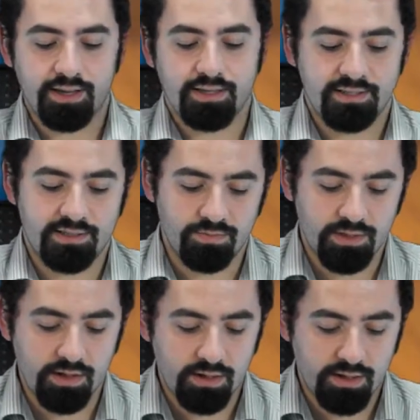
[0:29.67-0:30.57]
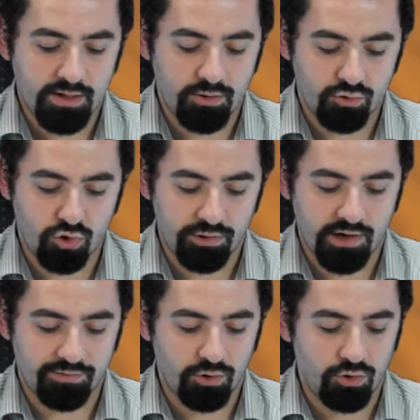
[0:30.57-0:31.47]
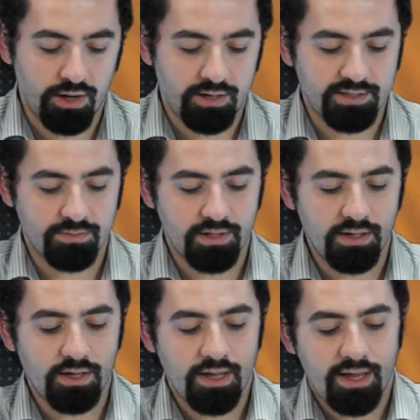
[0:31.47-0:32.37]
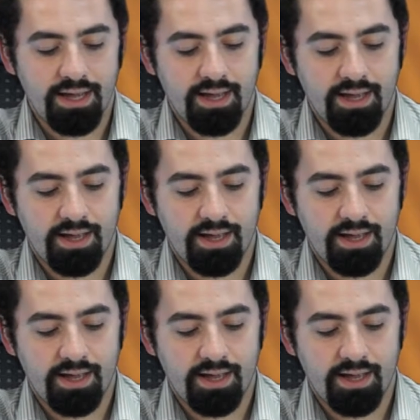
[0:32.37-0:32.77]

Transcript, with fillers: İlk kısımda e, sol tarafta görülen kısımda e,